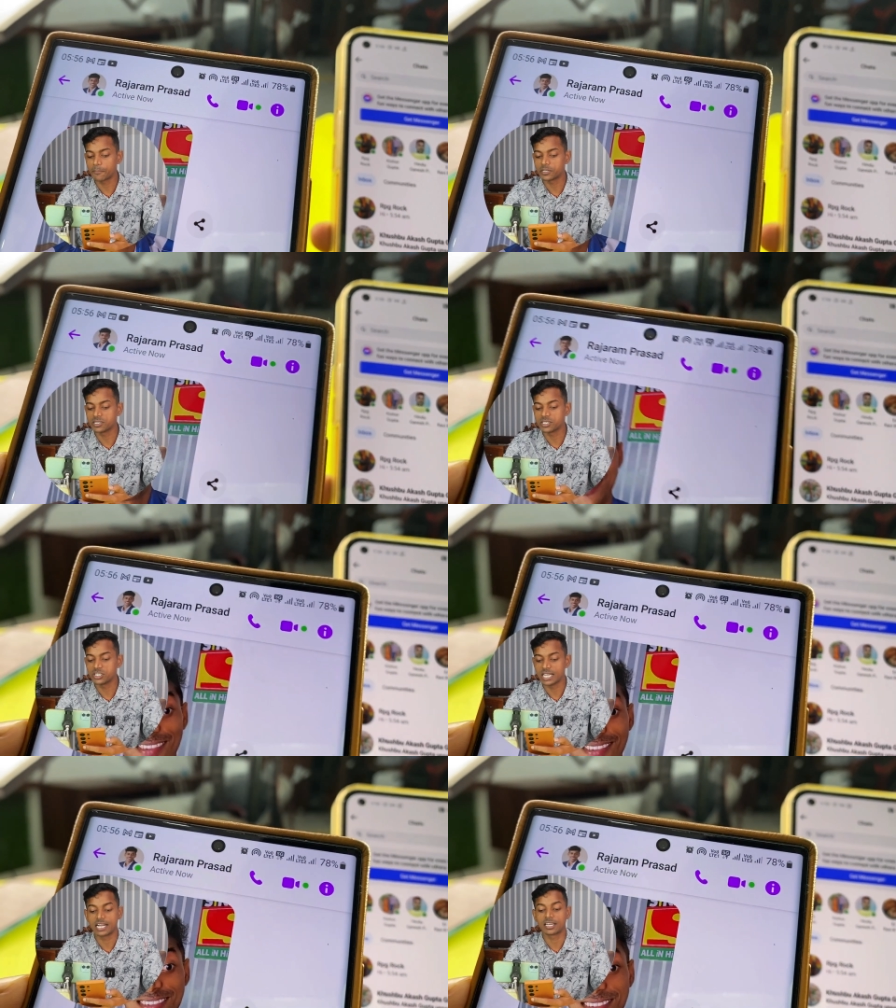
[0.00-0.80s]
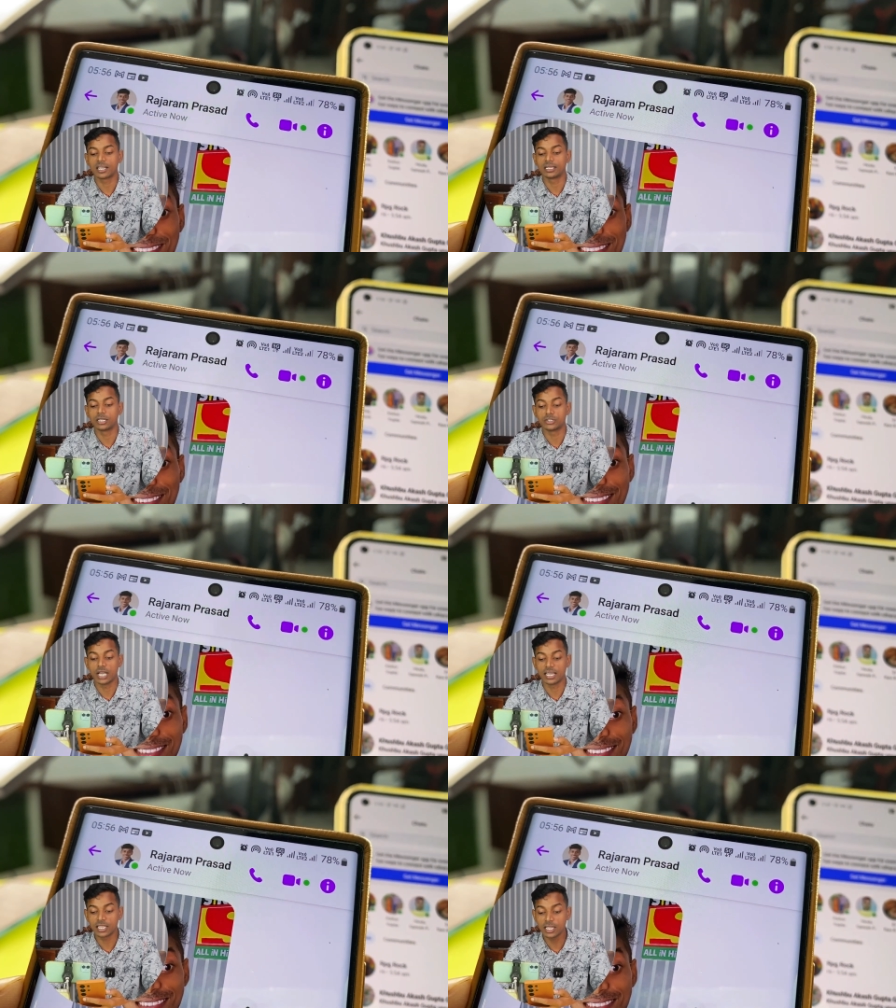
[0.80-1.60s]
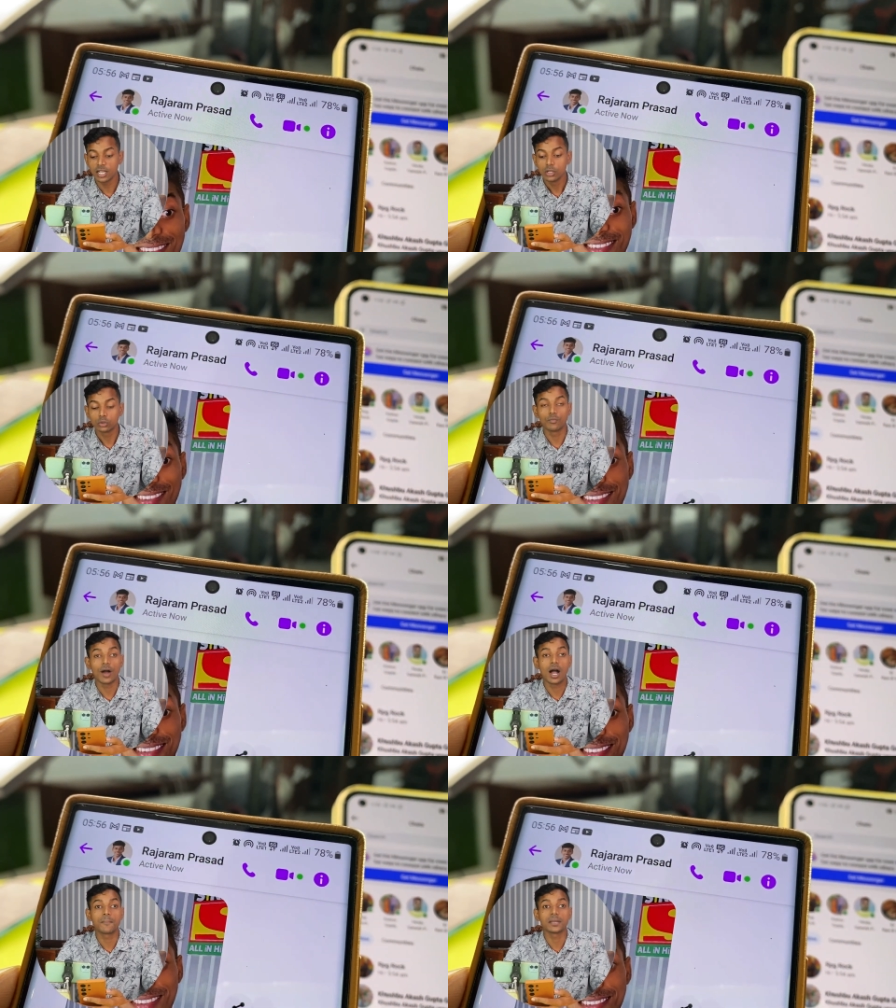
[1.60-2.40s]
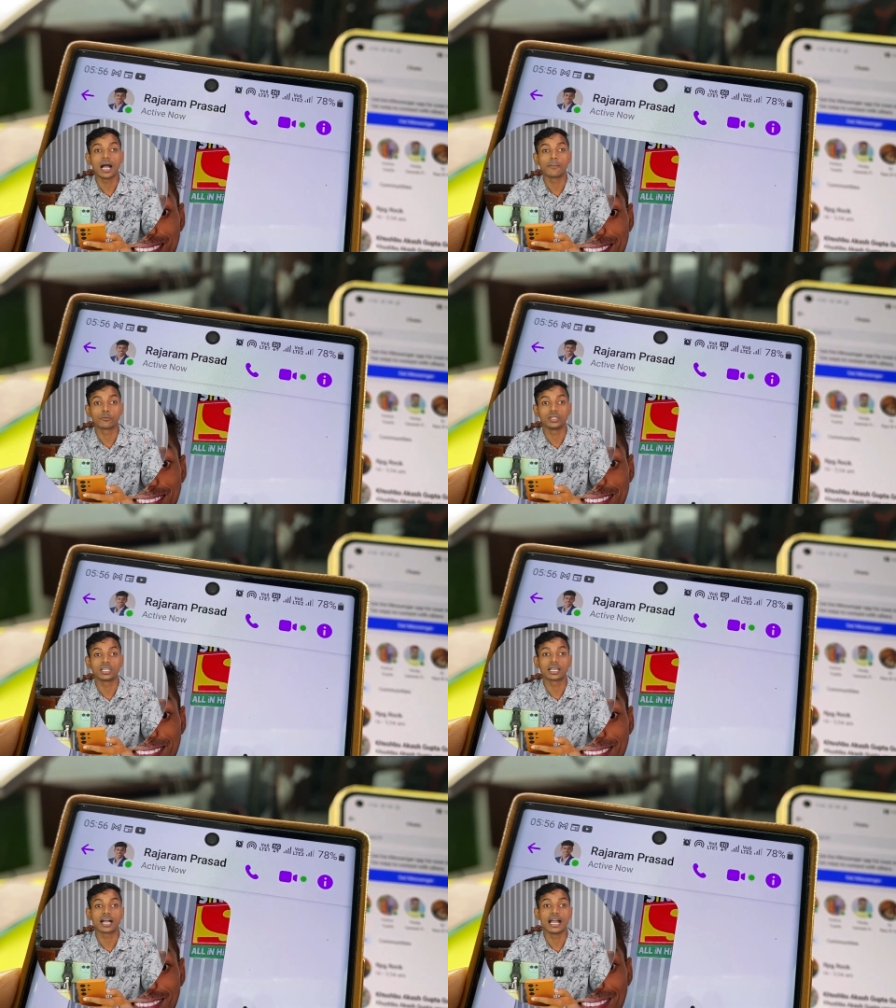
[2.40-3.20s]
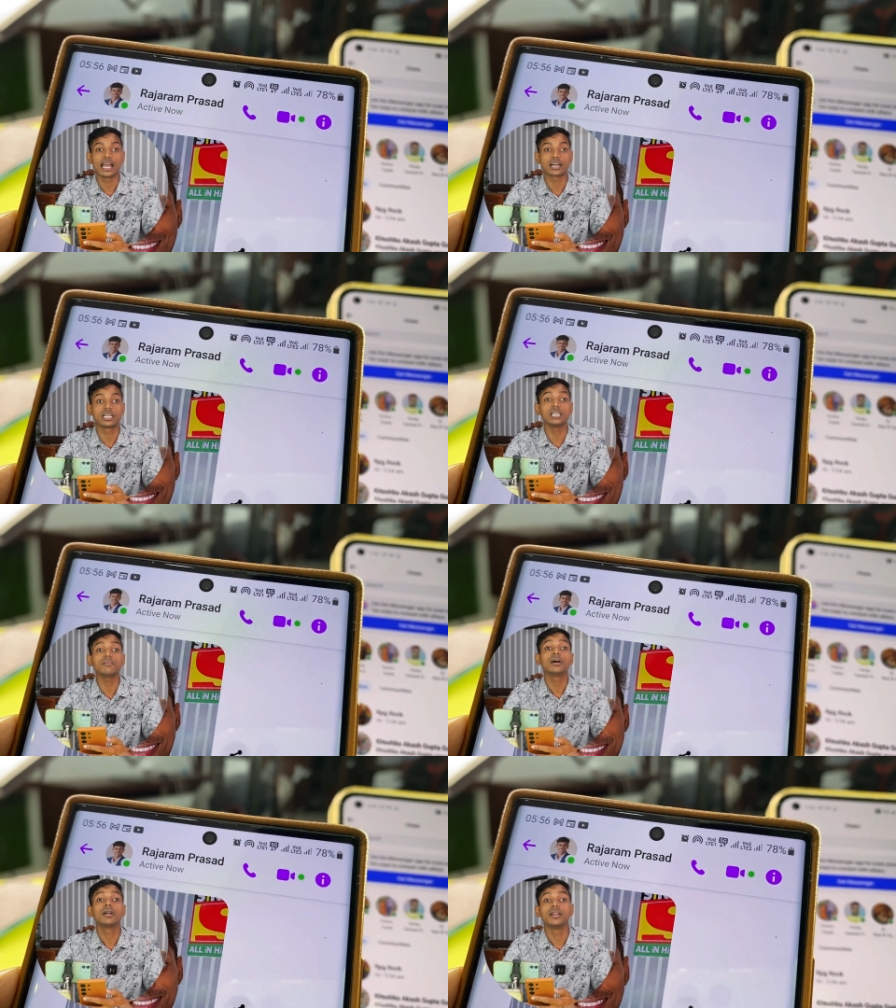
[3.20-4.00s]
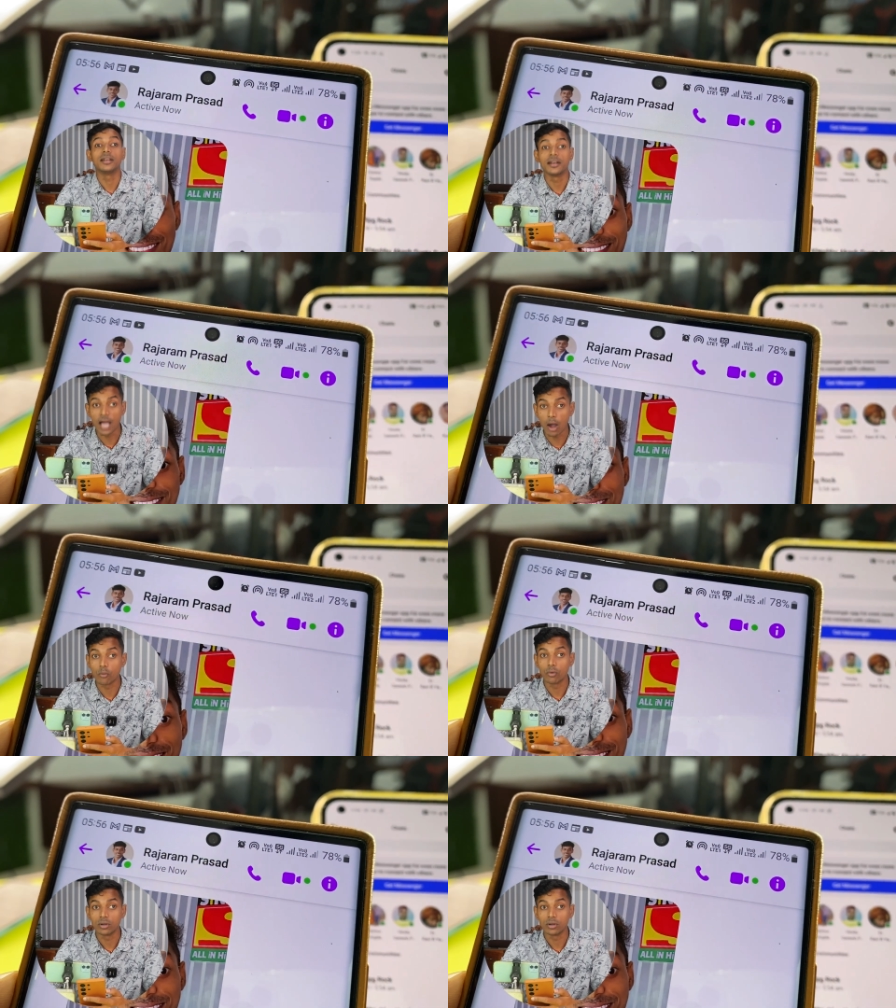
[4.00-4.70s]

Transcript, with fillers: आप किसी चैट के अंदर जाएंगे तो वहाँ पे आपको दिखेगा एक्टिव नाउ